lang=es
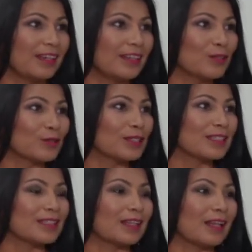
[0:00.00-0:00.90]

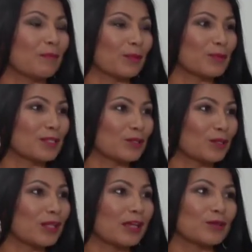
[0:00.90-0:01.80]
Entonces, la
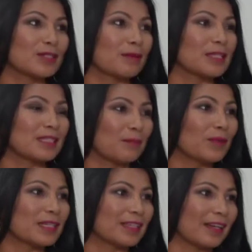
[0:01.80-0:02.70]
pronunciación de ellos debe
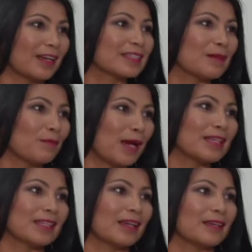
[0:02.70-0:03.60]
siempre acercarse
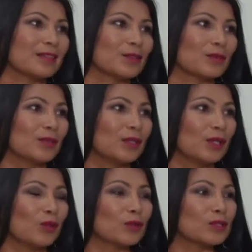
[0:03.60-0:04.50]
más a esto,
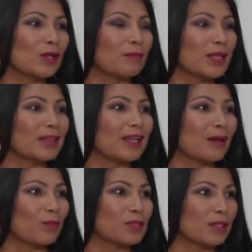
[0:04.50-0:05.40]
no solamente
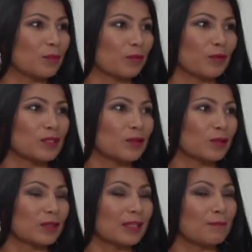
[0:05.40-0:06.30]
la voz del
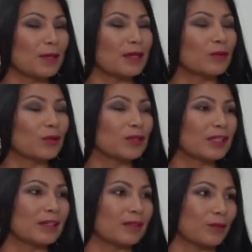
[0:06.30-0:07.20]
profesor. También
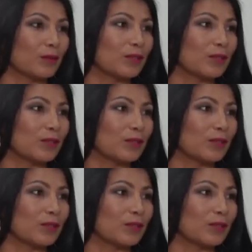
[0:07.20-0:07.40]
otra